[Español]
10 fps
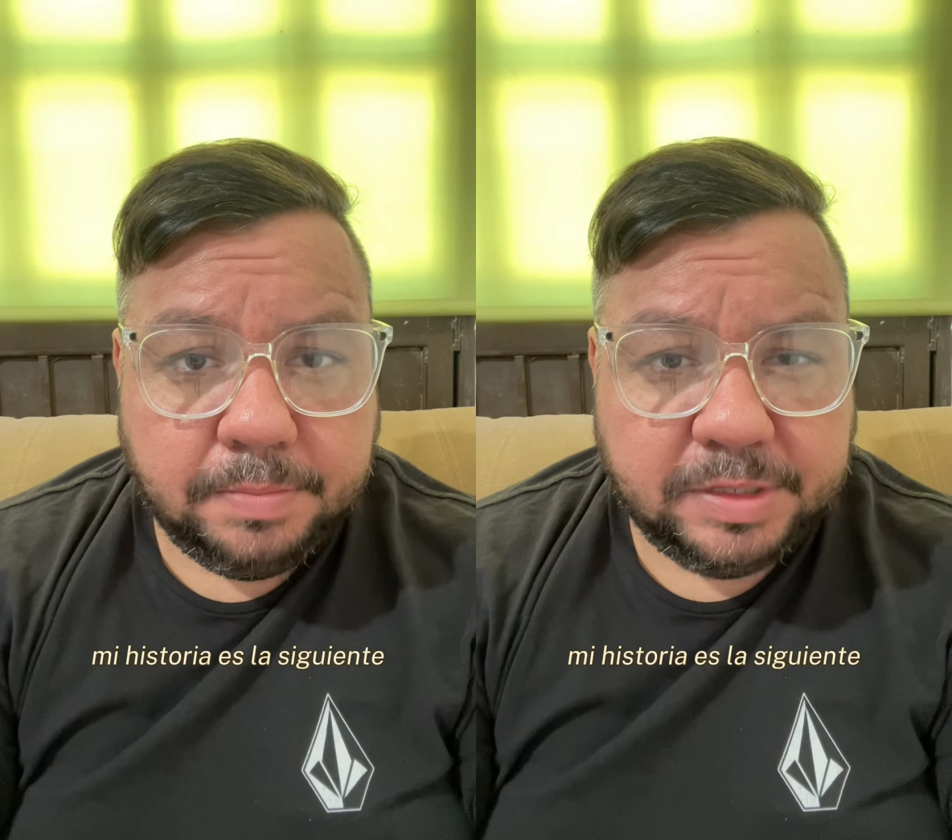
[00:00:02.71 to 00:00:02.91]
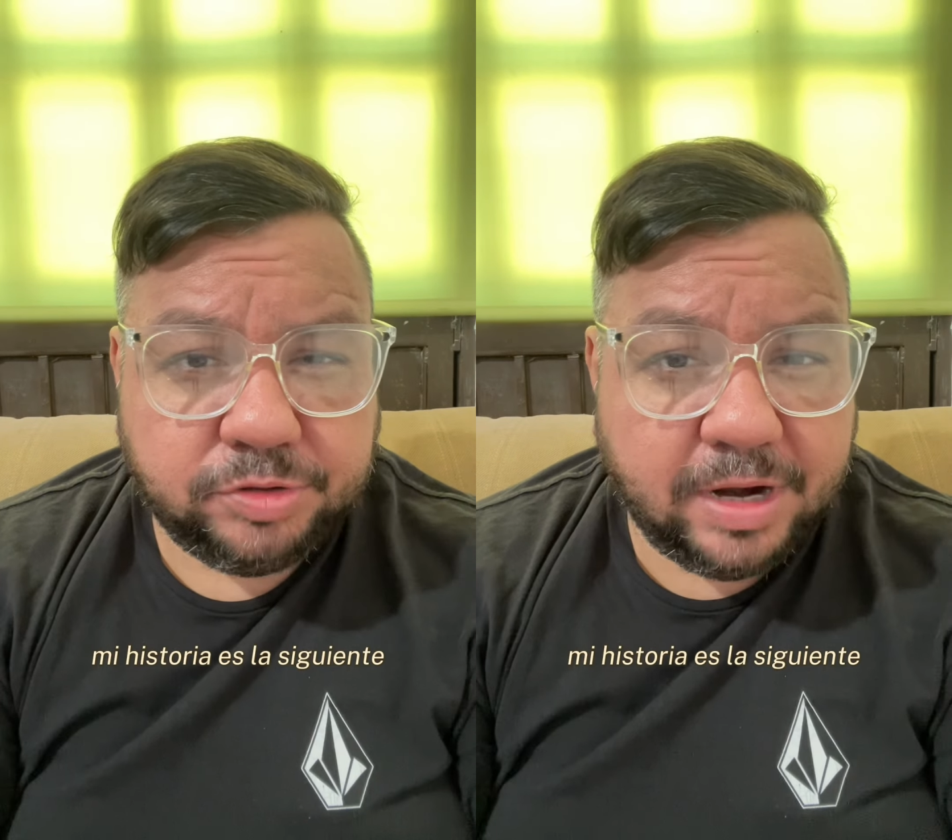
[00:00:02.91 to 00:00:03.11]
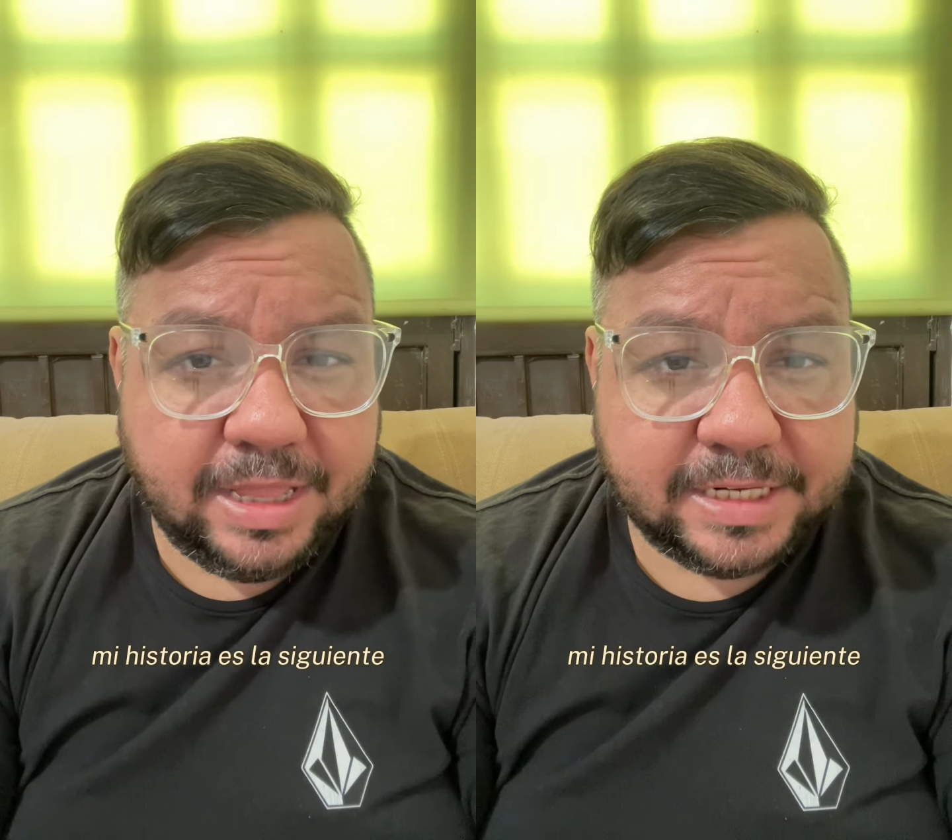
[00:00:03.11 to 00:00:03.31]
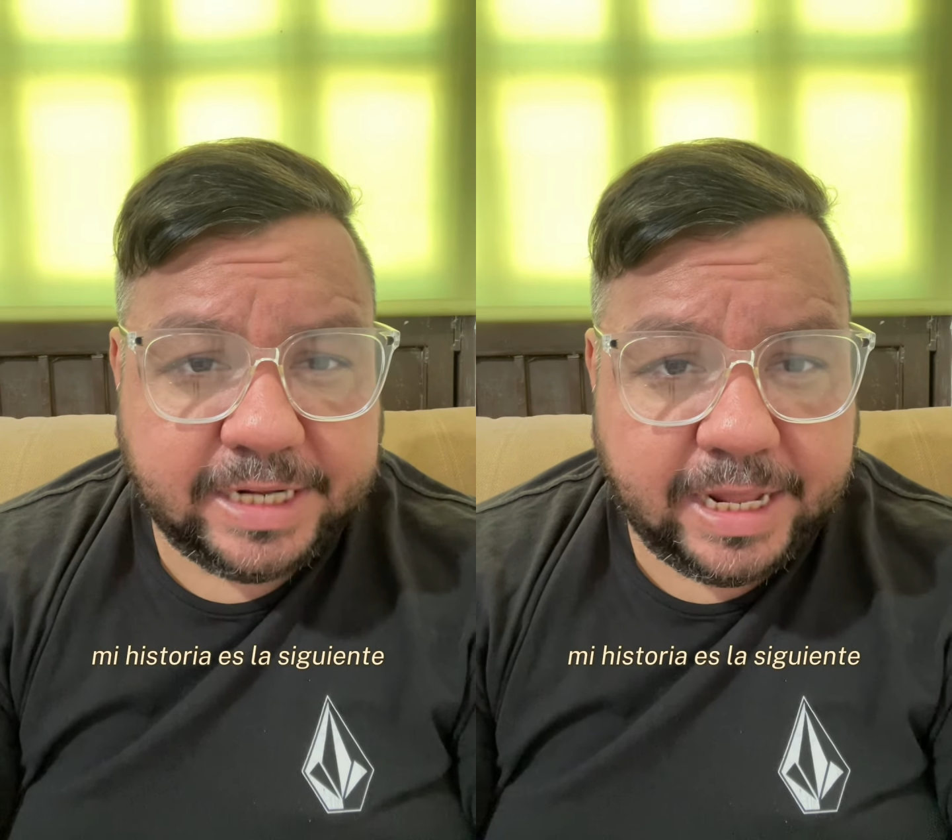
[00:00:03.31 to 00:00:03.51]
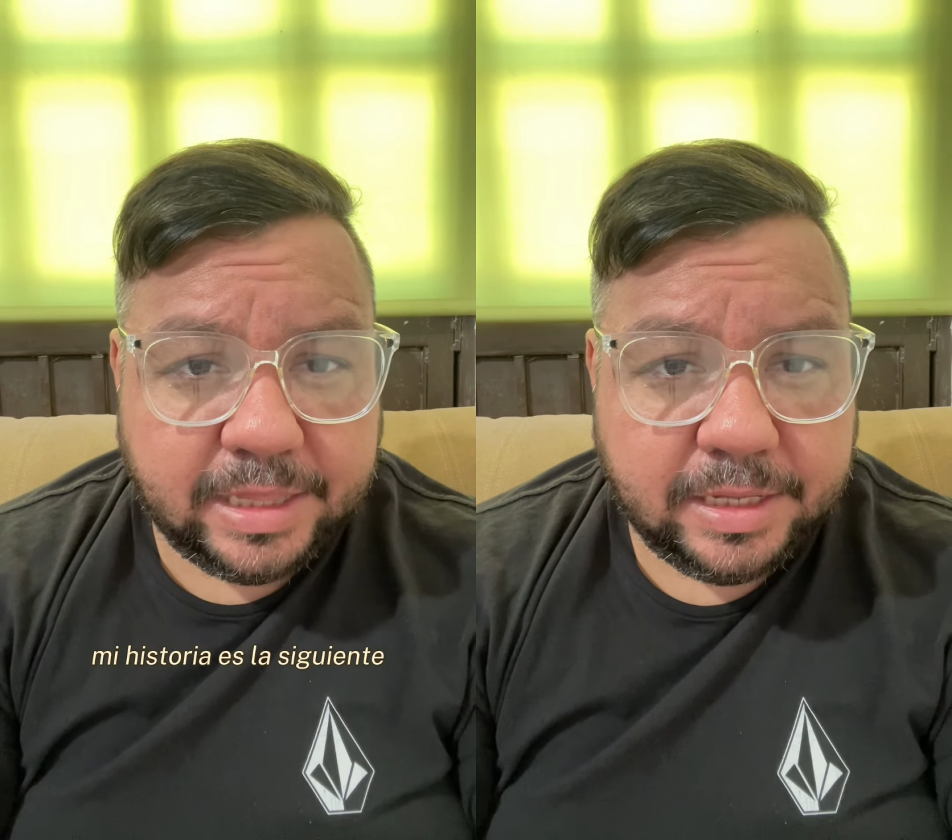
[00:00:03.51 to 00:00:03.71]
Mi historia es la
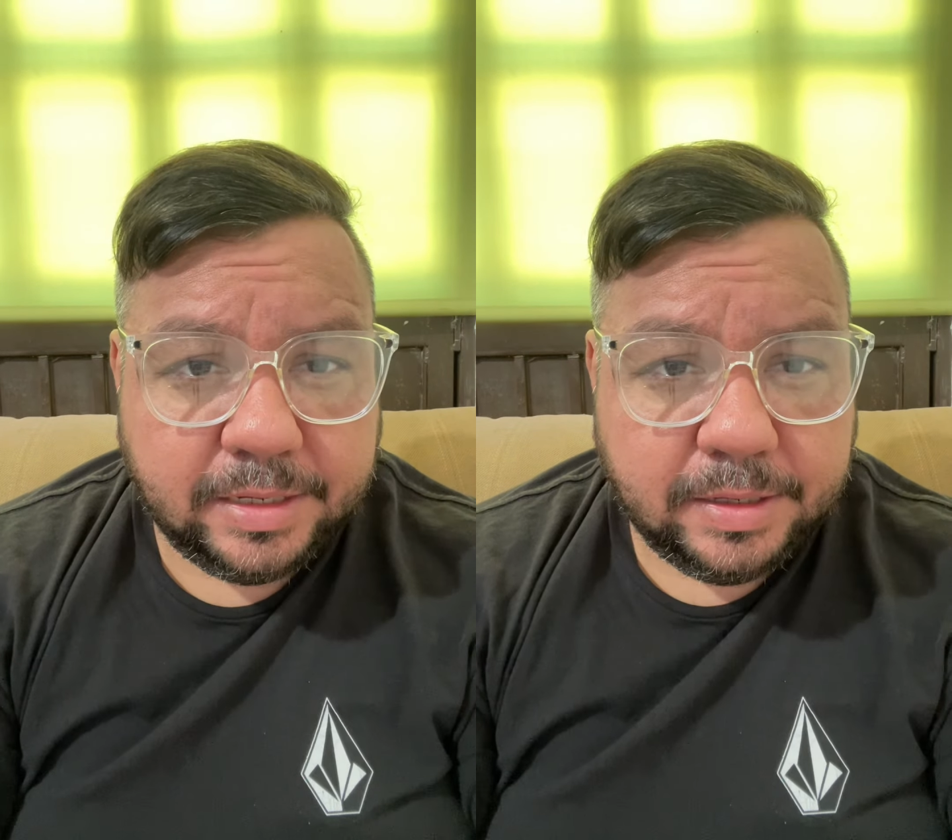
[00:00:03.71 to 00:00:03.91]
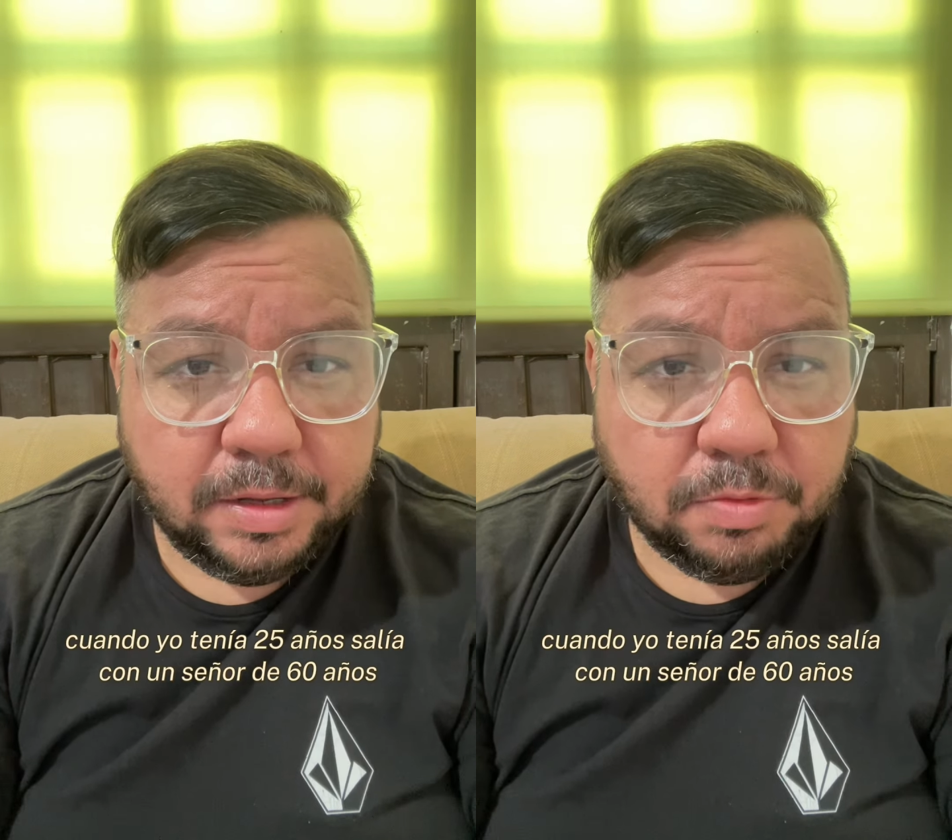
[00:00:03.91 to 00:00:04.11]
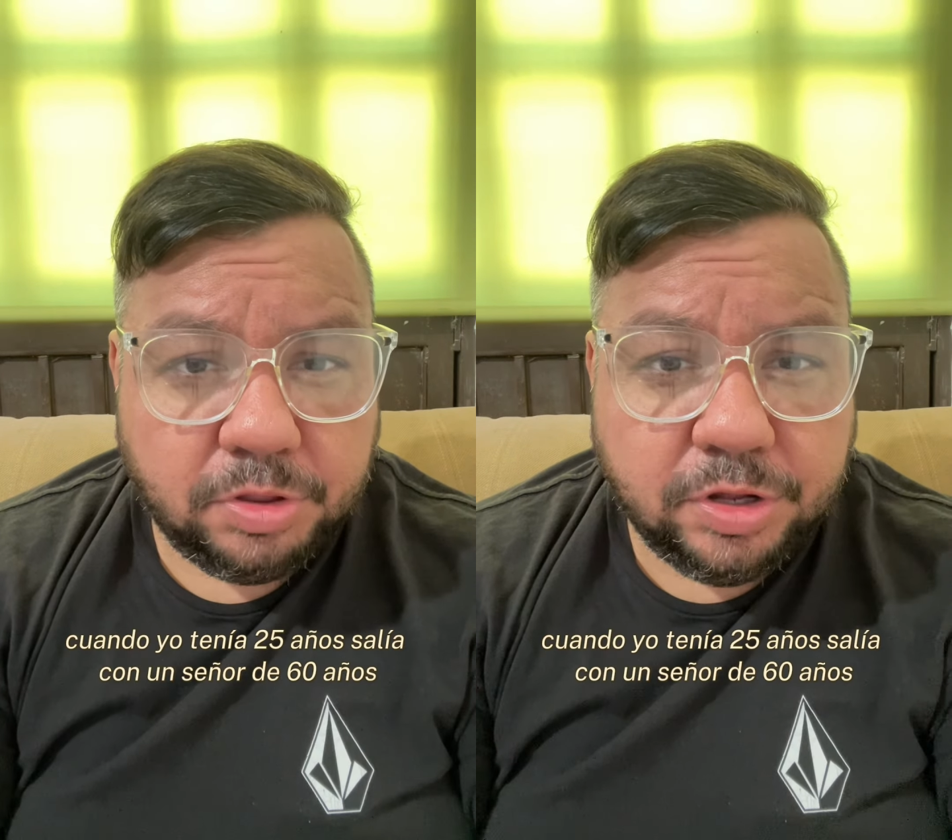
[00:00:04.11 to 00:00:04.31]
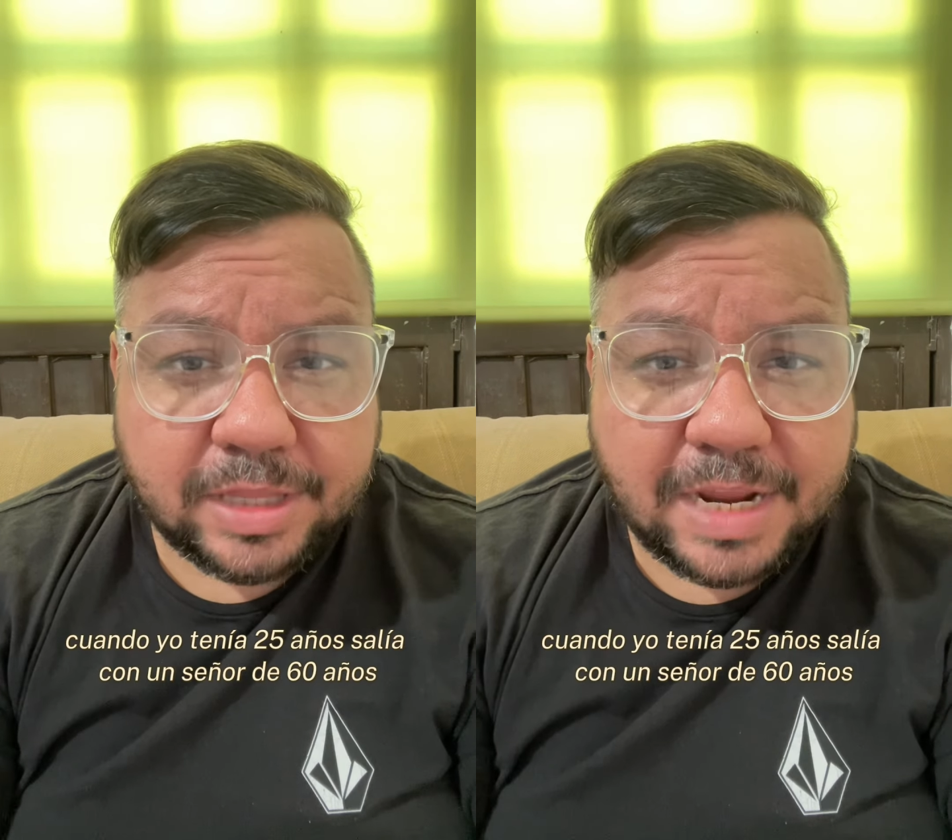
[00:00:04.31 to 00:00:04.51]
siguiente. Cuando yo